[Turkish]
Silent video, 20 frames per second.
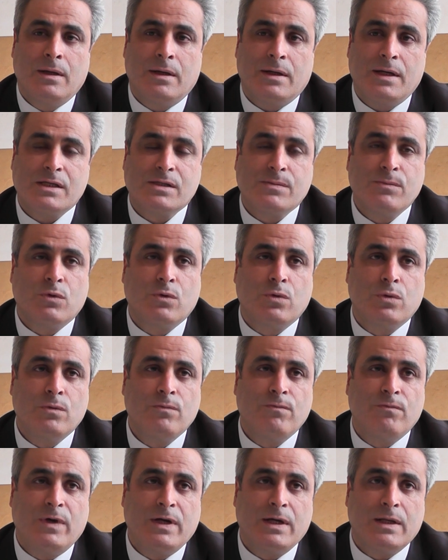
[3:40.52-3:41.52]
resmi
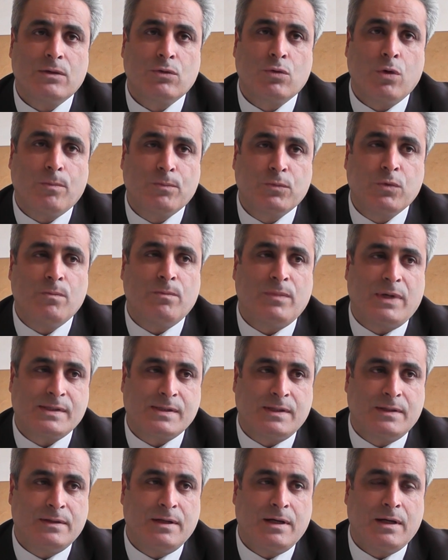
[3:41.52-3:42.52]
kurum ve toplum
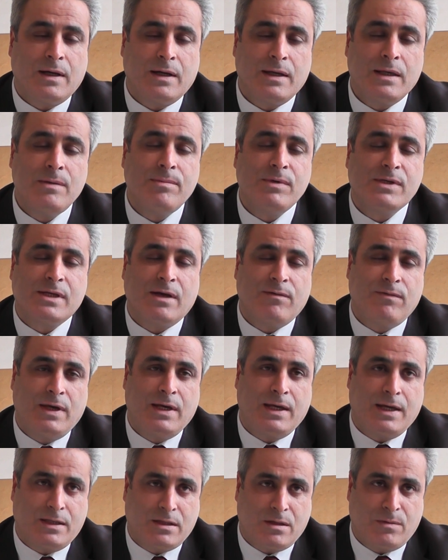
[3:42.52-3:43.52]
bazında iyi bir
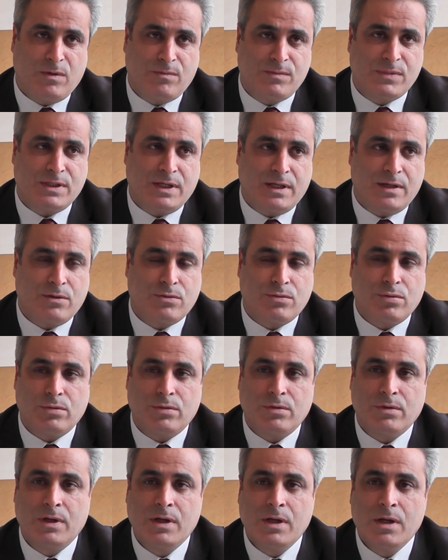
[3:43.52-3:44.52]
seviyeye getirmemiz
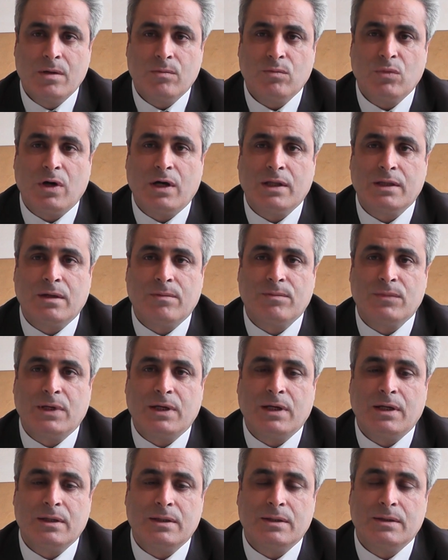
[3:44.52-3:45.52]
gerekiyordu. Bu
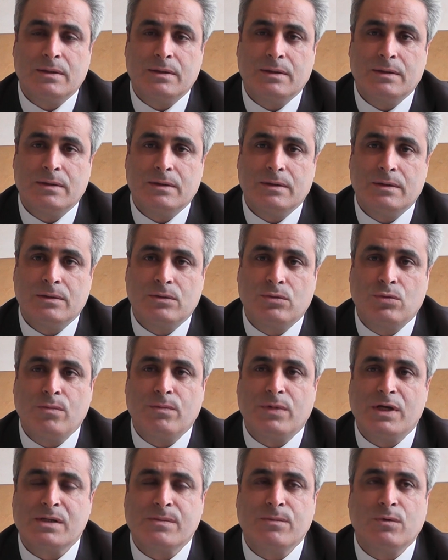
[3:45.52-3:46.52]
anlamda
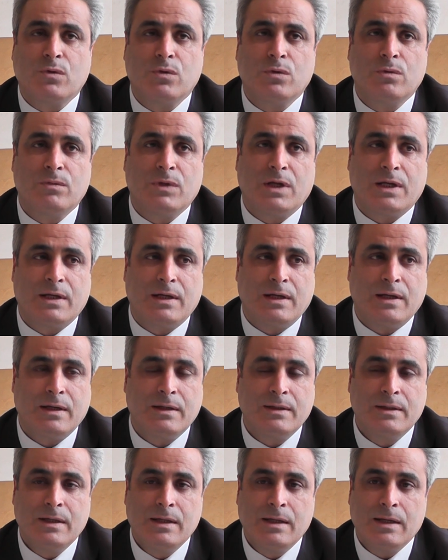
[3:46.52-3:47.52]
tüm resmi
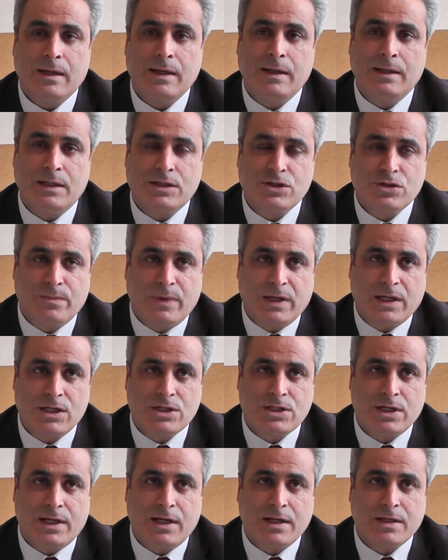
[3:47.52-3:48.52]
kurumlarla iletişime
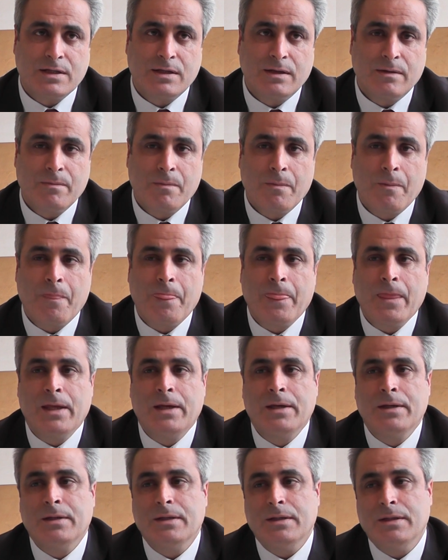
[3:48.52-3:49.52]
geçerek
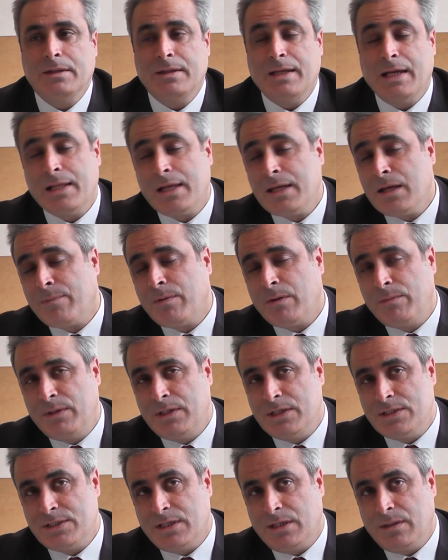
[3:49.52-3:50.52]
neler
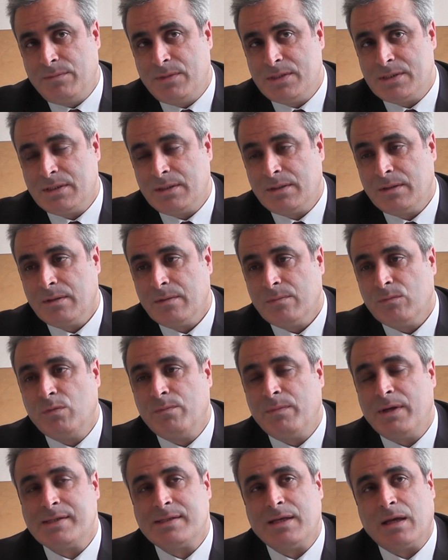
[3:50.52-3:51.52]
yapabileceğimizi, bu
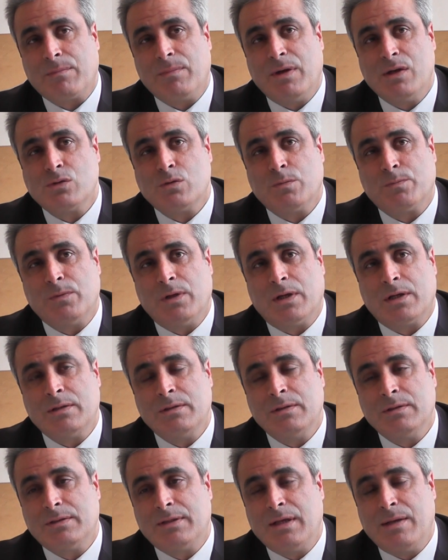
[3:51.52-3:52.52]
meslek
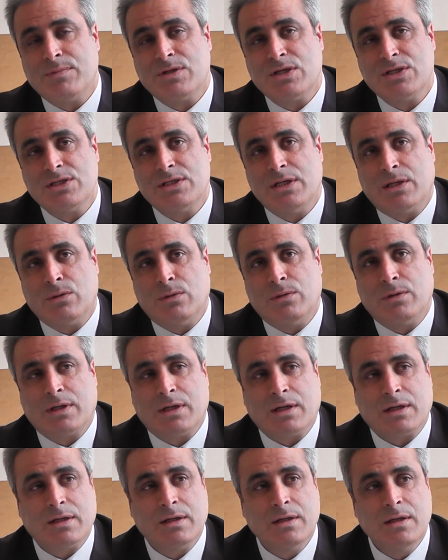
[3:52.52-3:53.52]
mensuplarının temsilcileri
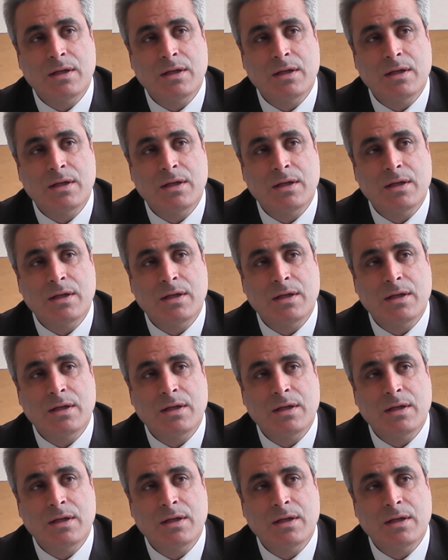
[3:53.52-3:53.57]
olarak